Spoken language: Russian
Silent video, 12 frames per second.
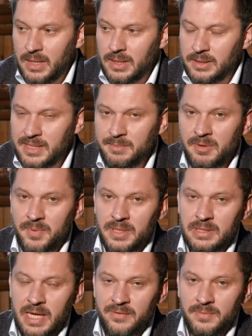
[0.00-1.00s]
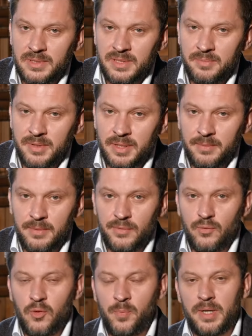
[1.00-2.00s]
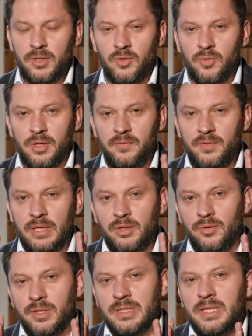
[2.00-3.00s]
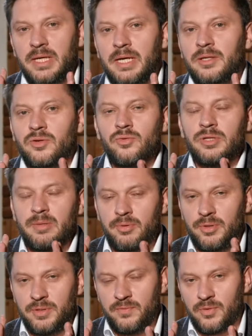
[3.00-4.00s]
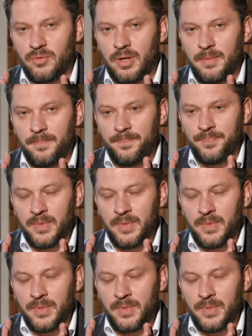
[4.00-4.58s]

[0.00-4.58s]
Если мы представим себе двух партнеров, которые стоят друг напротив друга,